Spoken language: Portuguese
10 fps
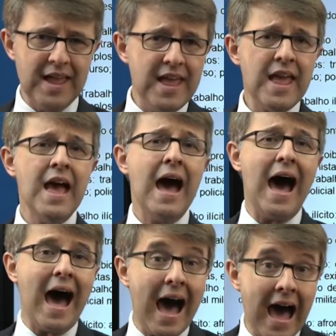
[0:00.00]
e
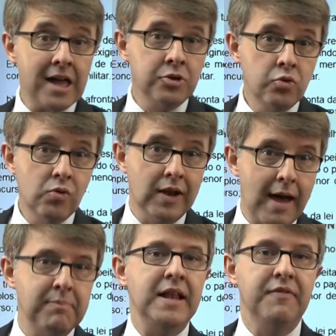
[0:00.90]
a
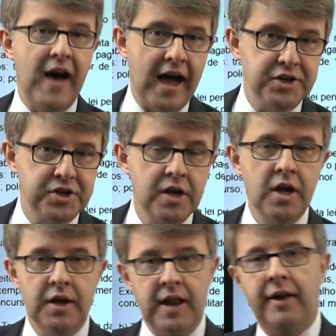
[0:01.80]
anulabilidade.
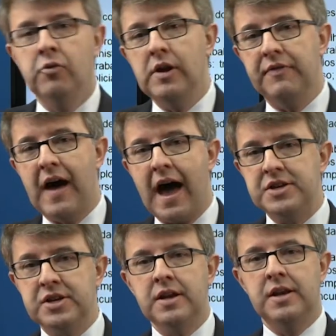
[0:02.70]
Na
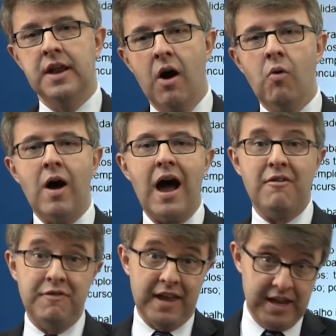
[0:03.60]
nulidade não
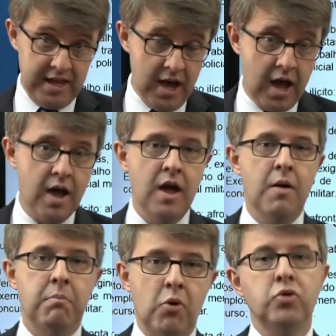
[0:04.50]
haveria
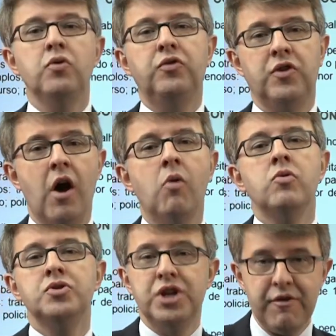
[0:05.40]

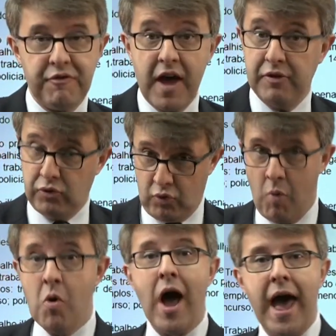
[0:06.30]
produção de efeitos,
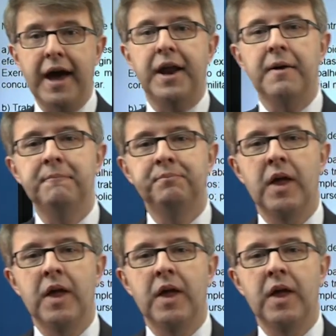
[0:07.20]
como regra.